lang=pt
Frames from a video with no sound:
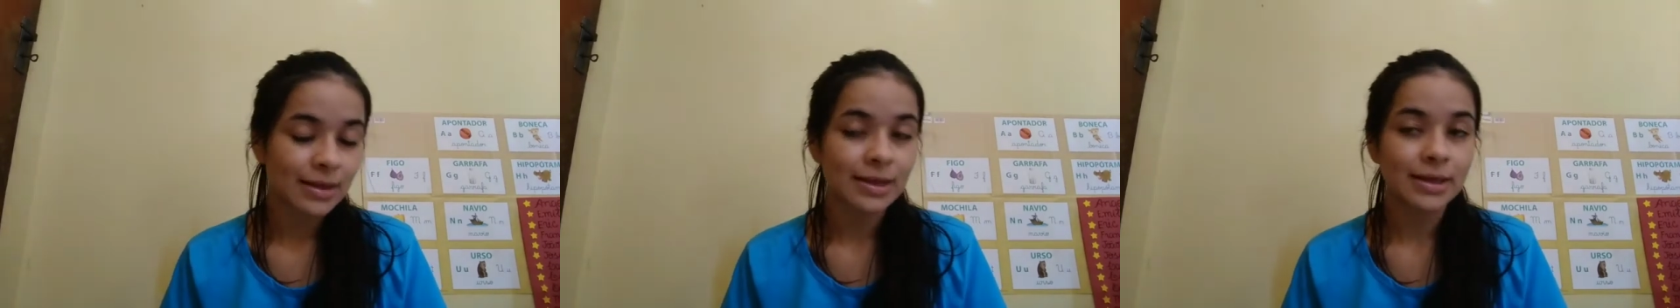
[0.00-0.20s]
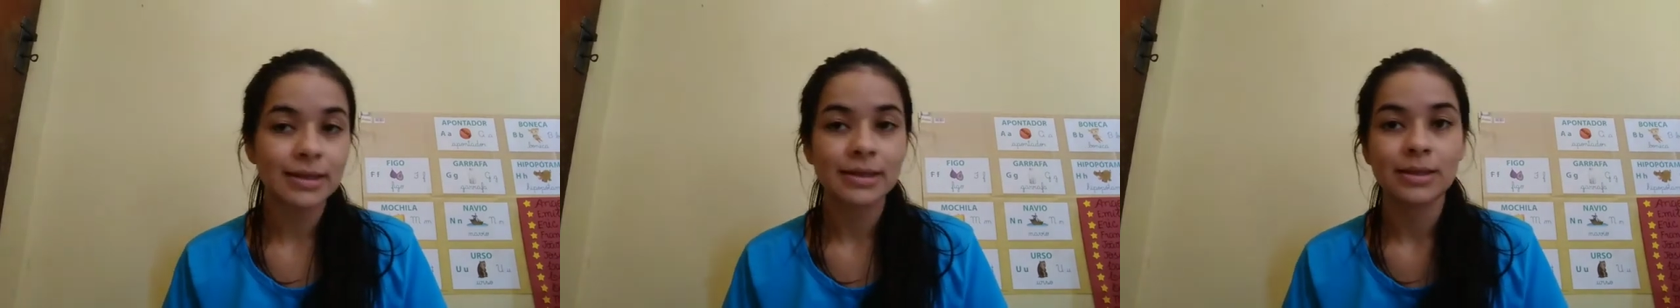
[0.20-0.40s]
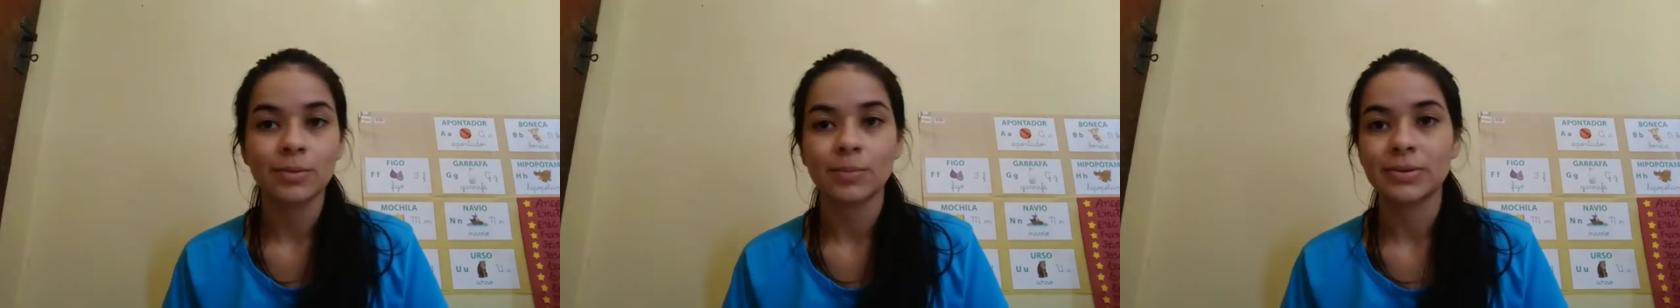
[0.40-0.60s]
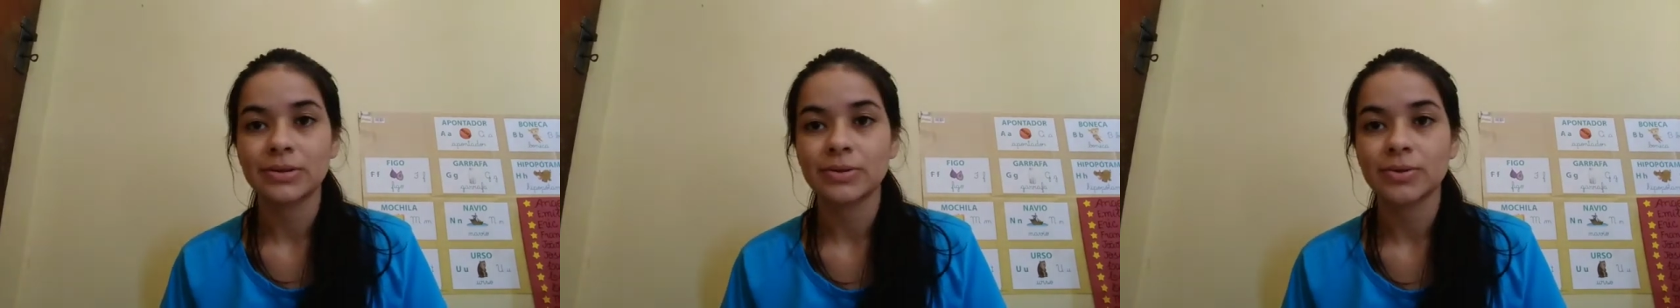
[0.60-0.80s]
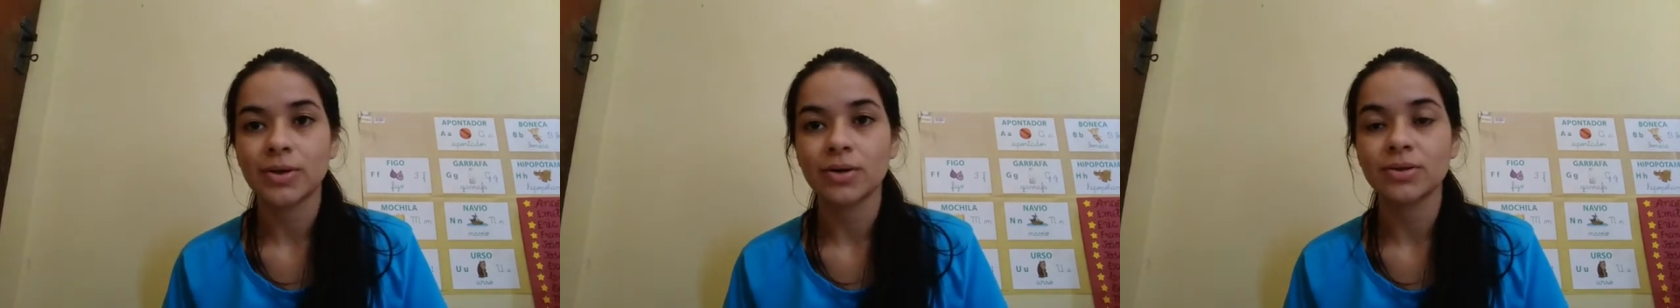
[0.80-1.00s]
Então,
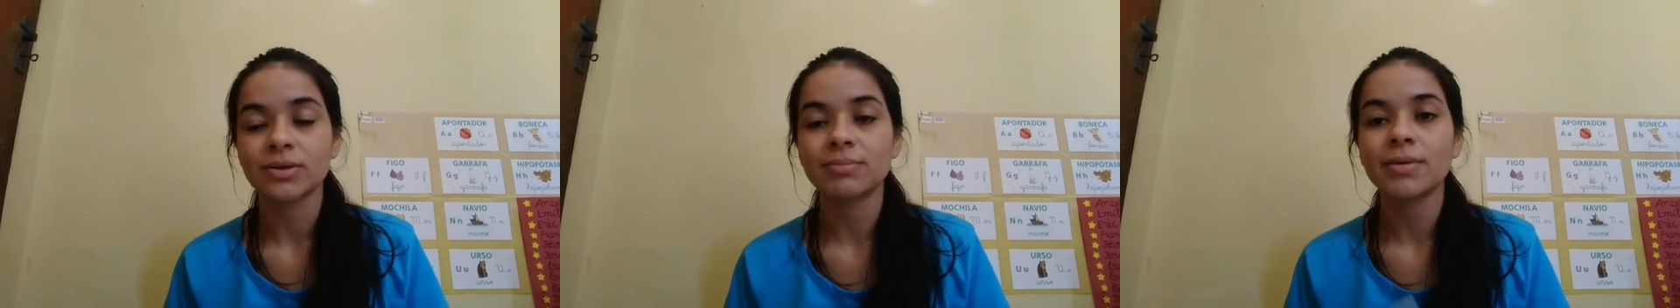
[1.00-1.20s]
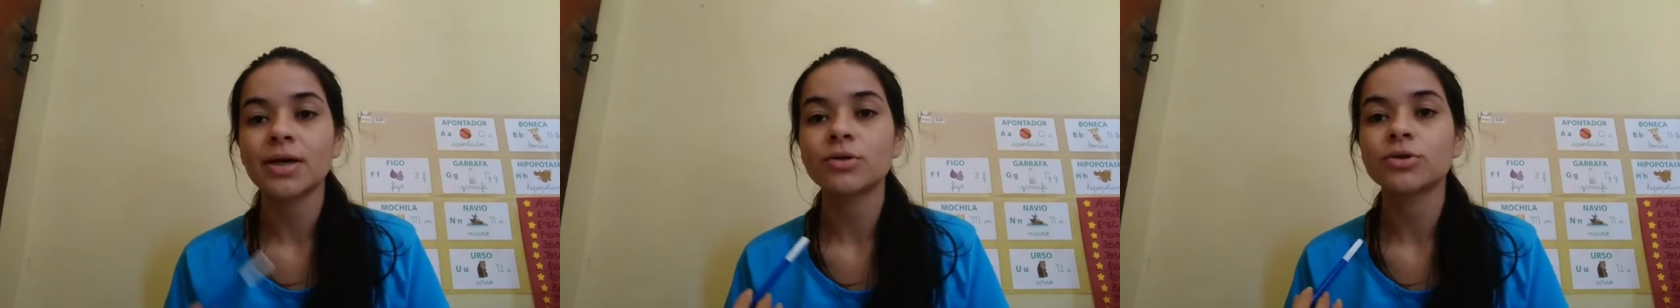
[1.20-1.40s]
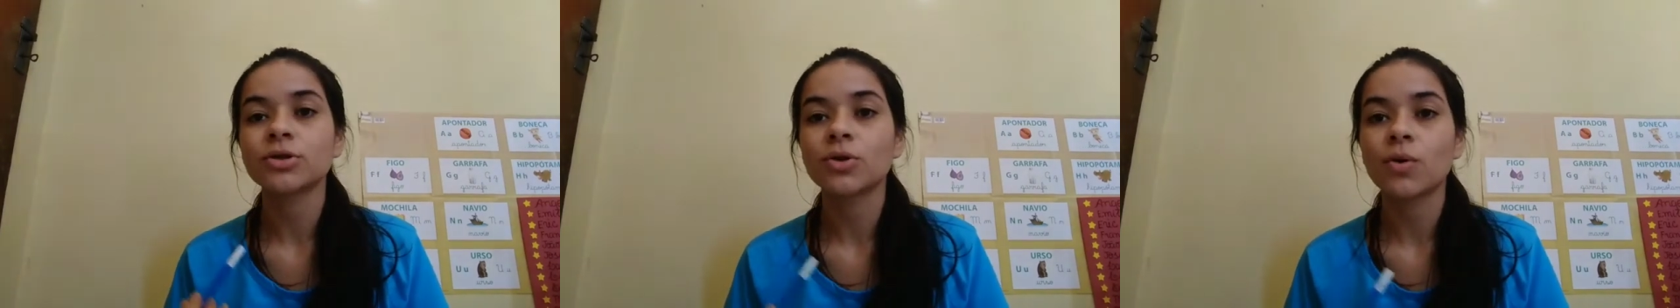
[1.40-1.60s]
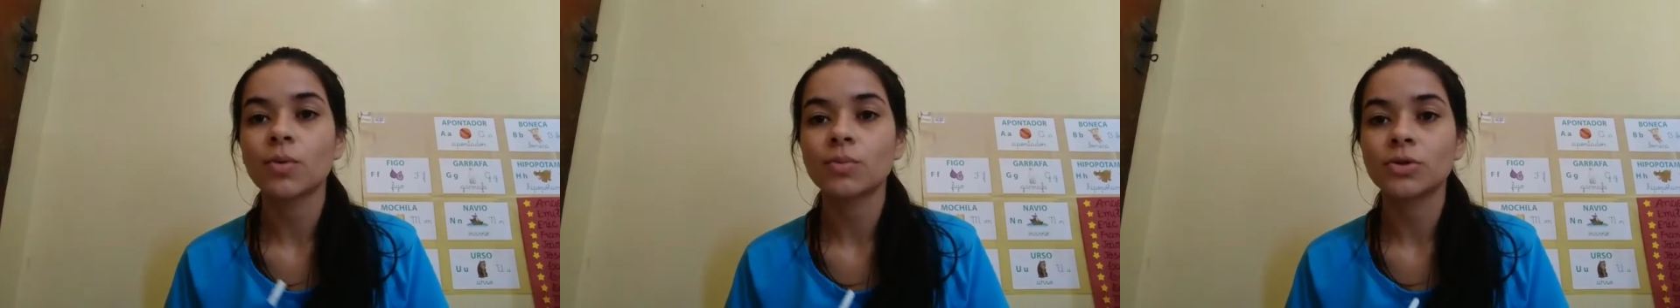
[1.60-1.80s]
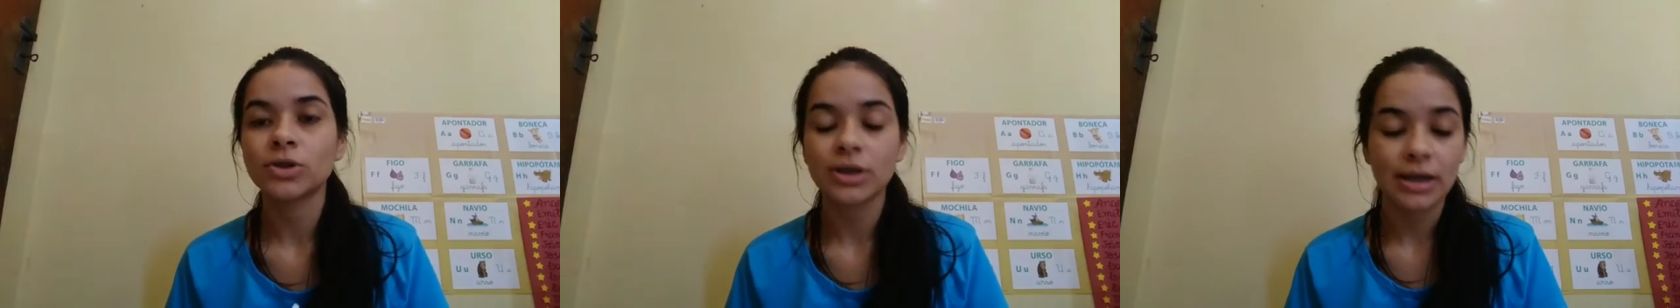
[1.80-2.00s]
pessoal, os meios de
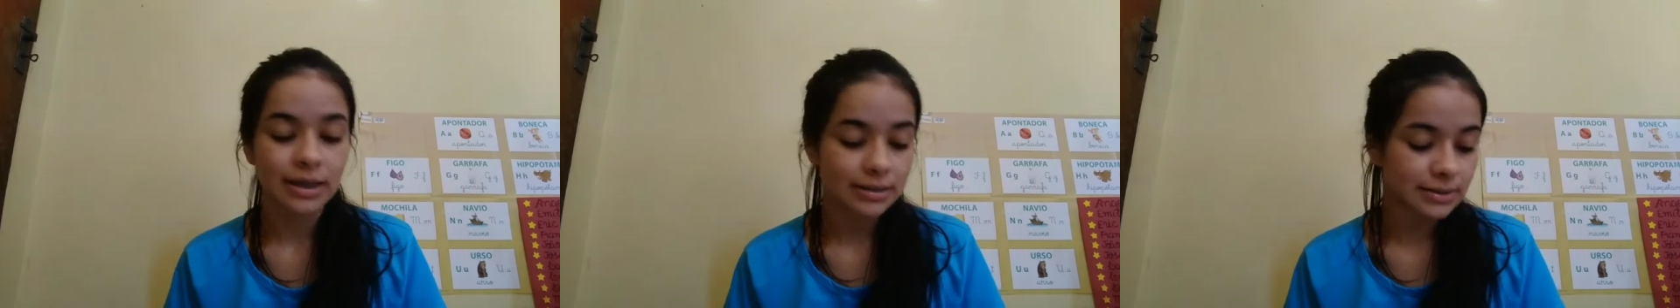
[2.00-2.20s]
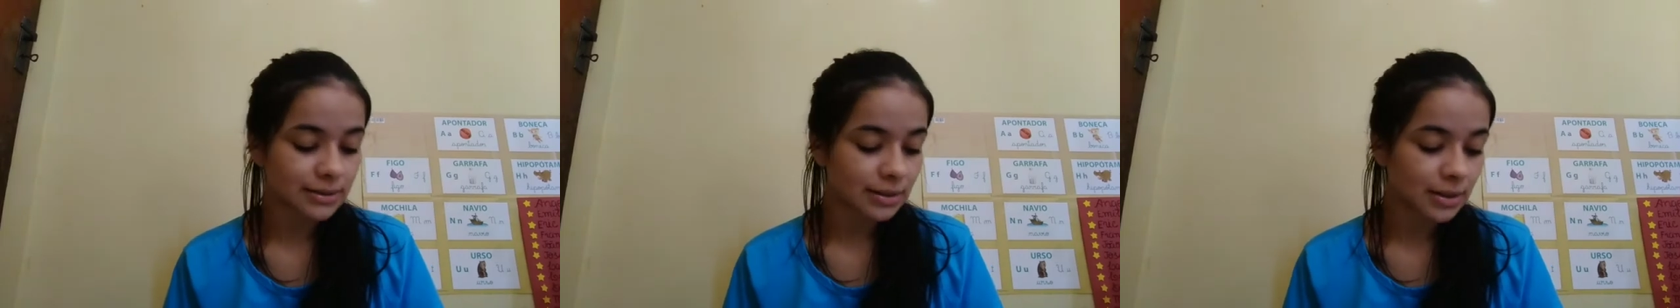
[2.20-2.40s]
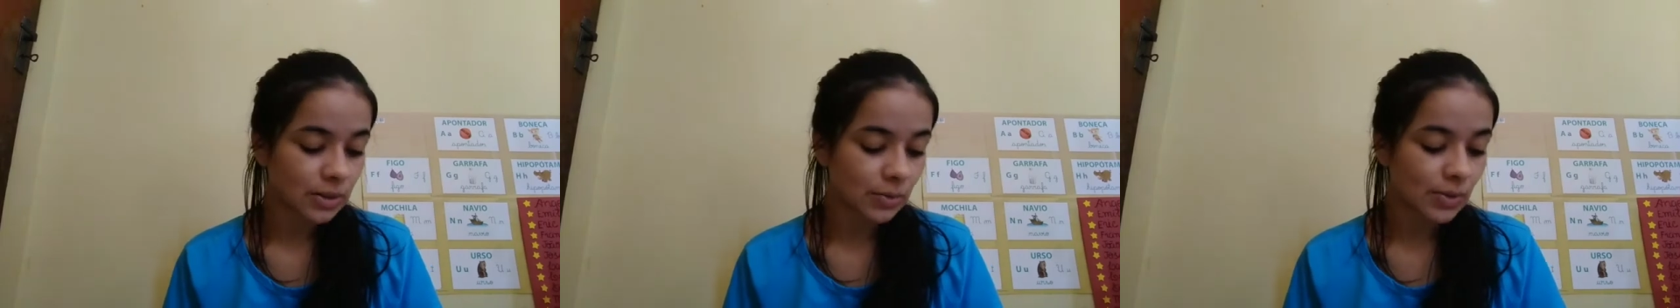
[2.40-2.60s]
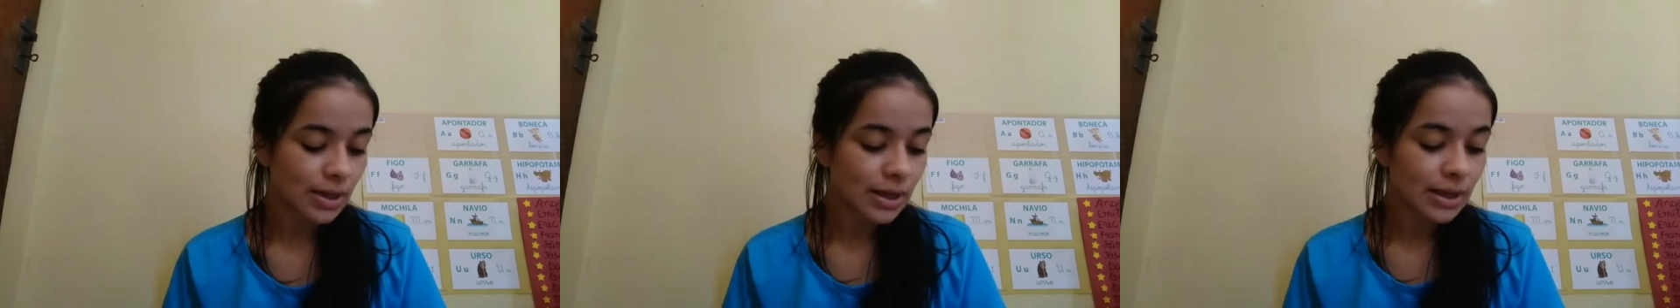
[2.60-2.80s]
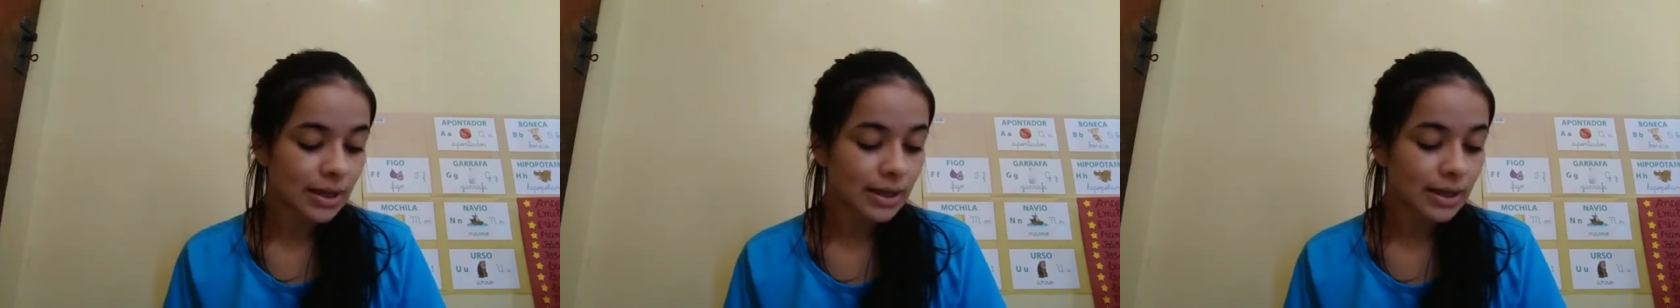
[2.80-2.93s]
comunicação,